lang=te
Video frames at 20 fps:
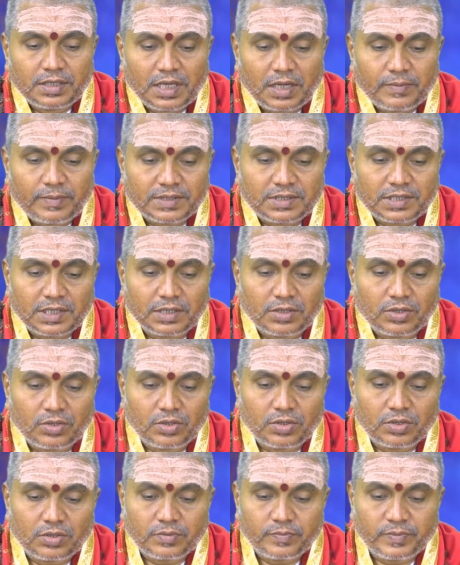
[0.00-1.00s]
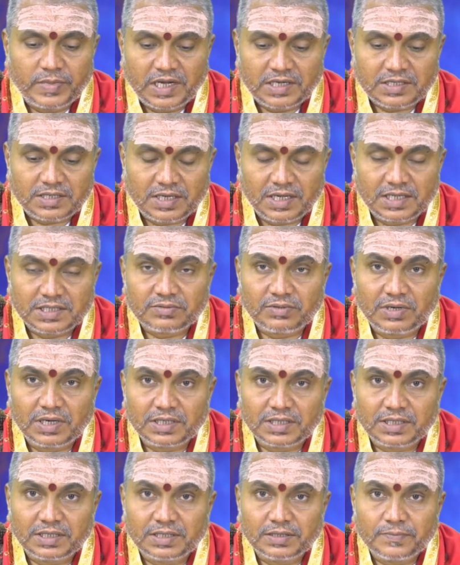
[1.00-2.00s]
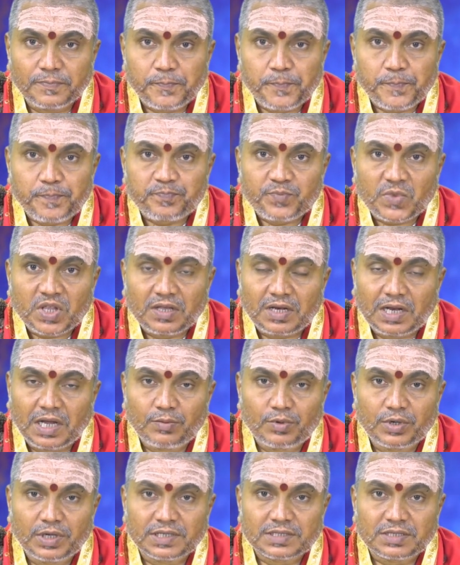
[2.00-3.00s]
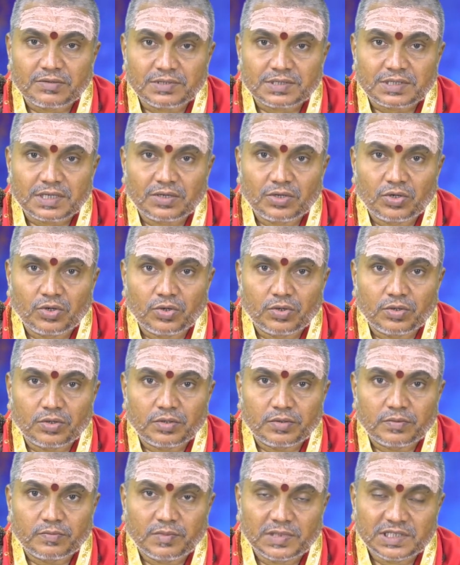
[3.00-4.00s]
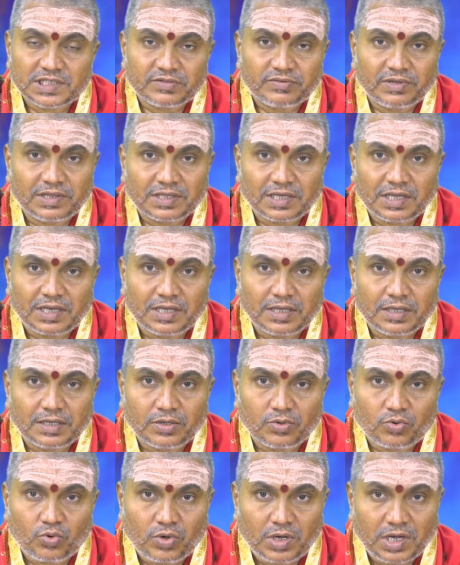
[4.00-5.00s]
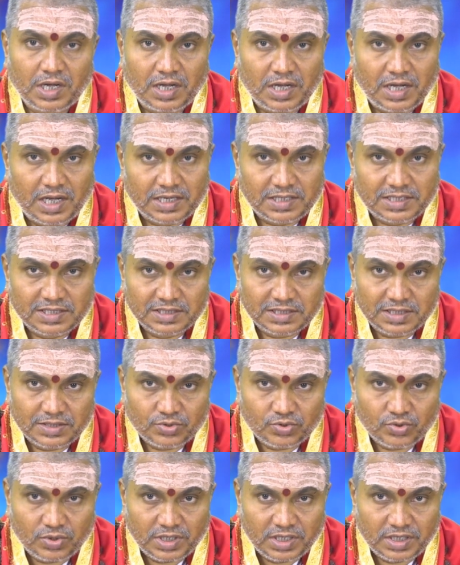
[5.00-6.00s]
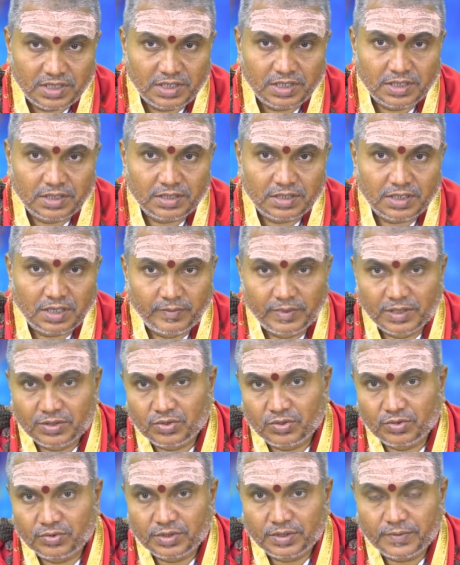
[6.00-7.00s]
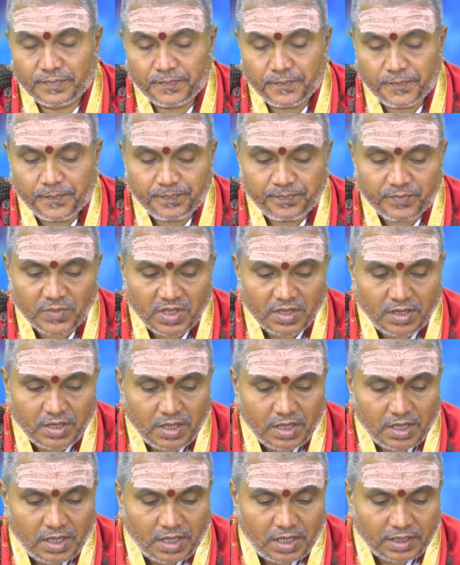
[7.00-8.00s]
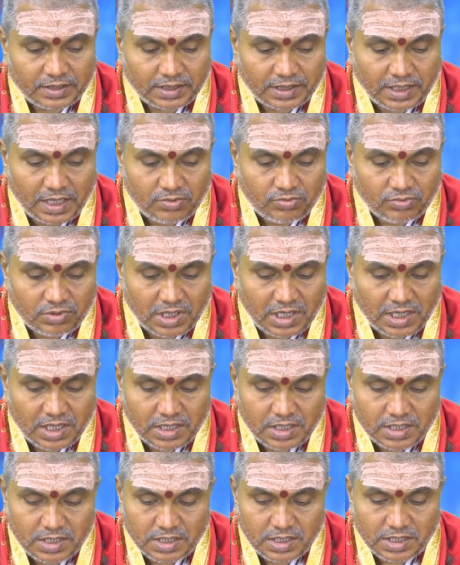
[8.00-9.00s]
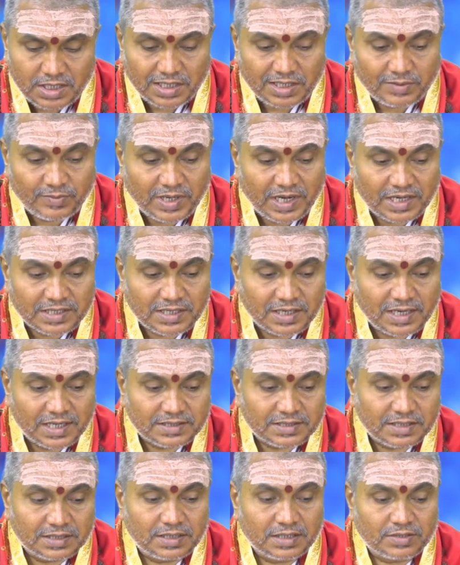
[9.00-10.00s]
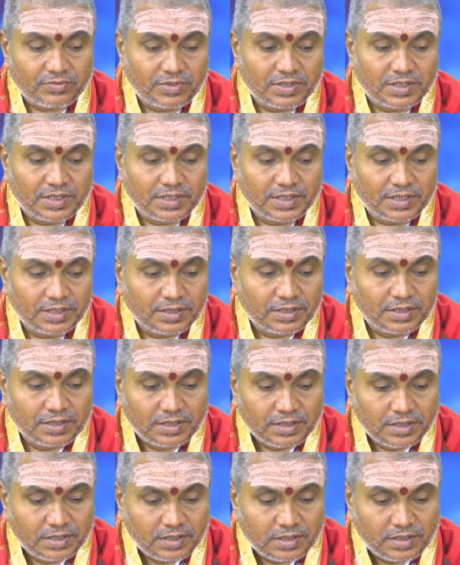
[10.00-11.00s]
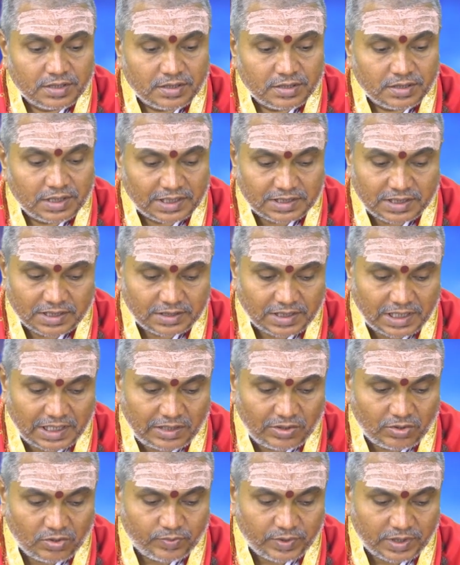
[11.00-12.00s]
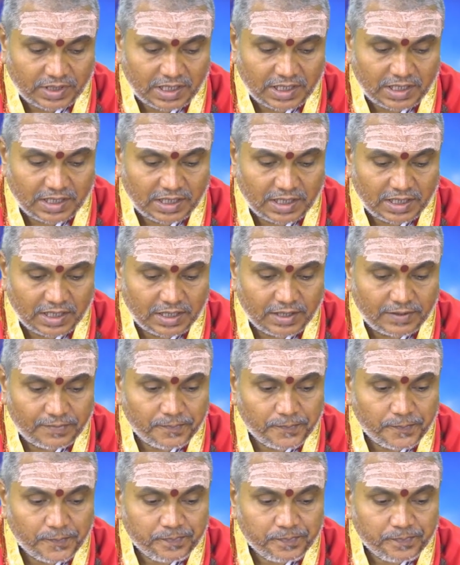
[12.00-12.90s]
ఈ నేపథ్యంలో మేషరాశి వాళ్ళకి రాబోయే సంవత్సరంలో మంచి ఫలితాలే ఎక్కువగా ఆశించవచ్చు అనేది కనబడుతోంది అంతేకాకుండా ఇక ఈ మేషరాశి చెందినటువంటి నక్షత్రాల్లో ప్రధానంగా